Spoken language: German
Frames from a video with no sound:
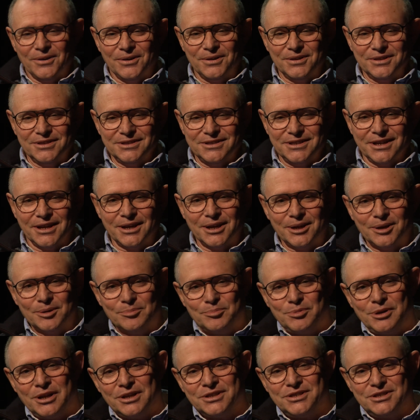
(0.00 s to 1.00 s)
und äh,
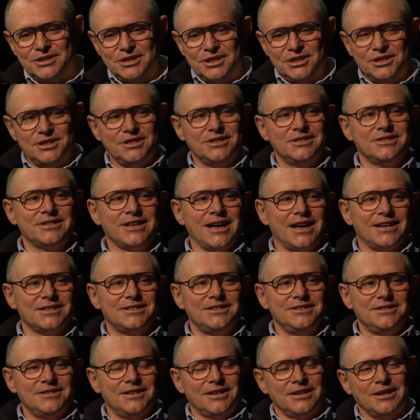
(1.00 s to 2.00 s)
plötzlich
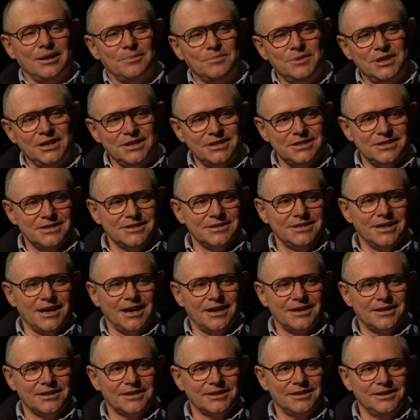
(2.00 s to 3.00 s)
saß ich dann am nächsten
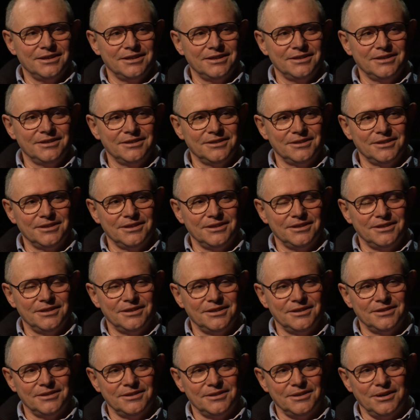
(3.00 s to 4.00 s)
Tag äh,
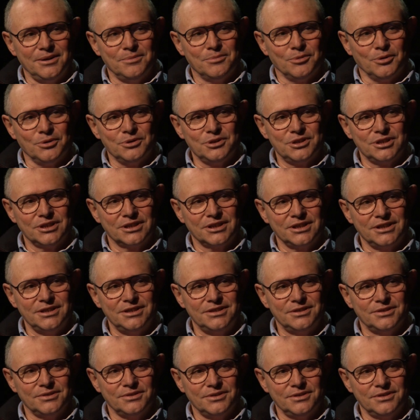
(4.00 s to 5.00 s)
äh im
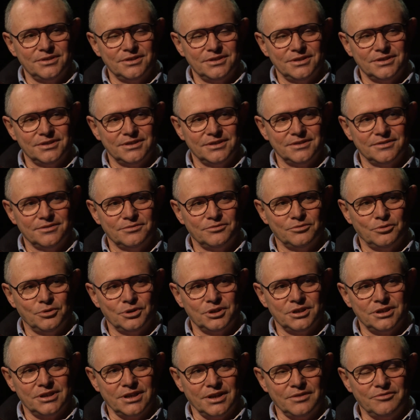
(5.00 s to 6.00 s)
Unterricht und
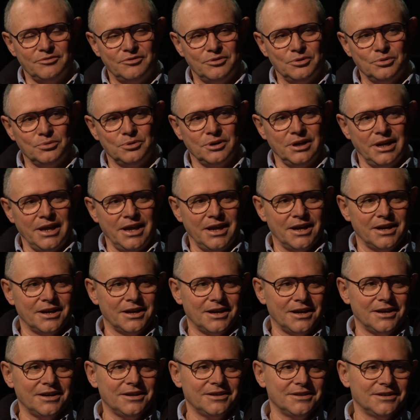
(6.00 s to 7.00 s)
wurde dann
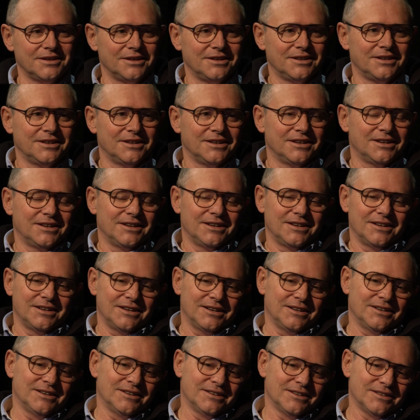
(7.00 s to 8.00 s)
Fluglehrer.
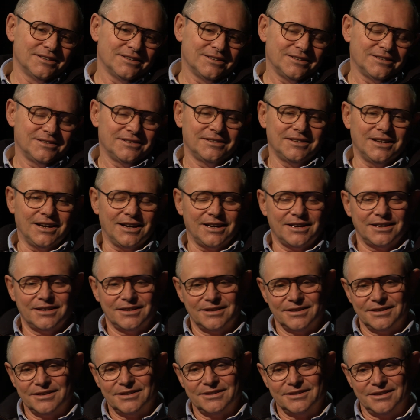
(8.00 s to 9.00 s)
Mhm. Äh, nach
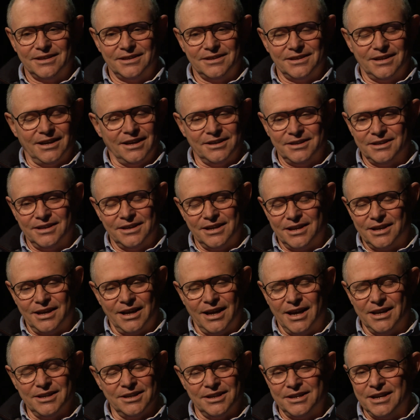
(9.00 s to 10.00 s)

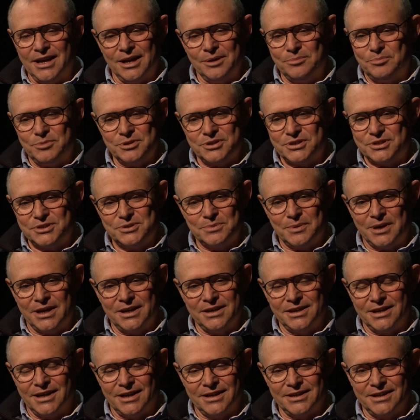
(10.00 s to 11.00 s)
anderthalb bis zwei
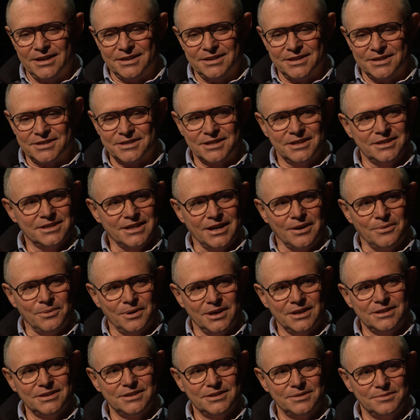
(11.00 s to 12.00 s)
Jahren hat das
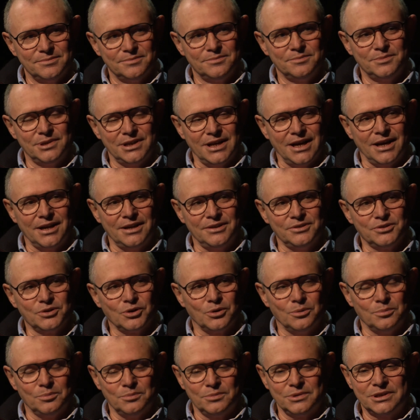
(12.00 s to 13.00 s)
gedauert, mhm. mit allem
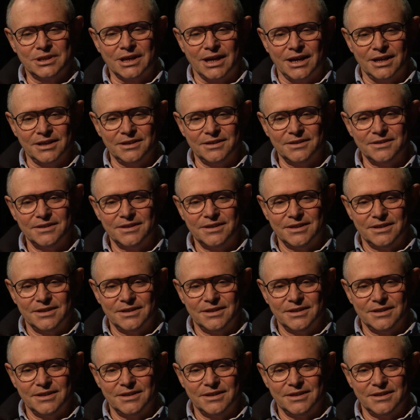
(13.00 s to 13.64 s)
drum und dran. Mhm.